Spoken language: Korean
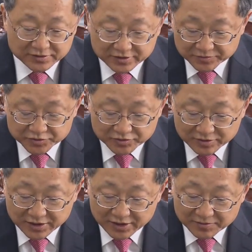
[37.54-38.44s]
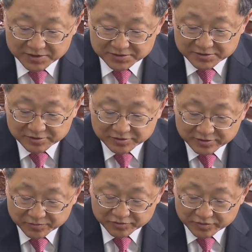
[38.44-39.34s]
공약사항인 경전선
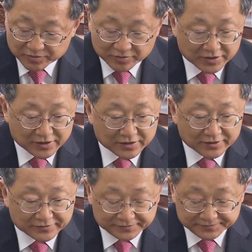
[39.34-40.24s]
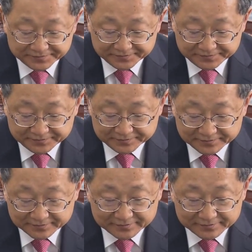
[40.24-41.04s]
전철화 사업 등입니다.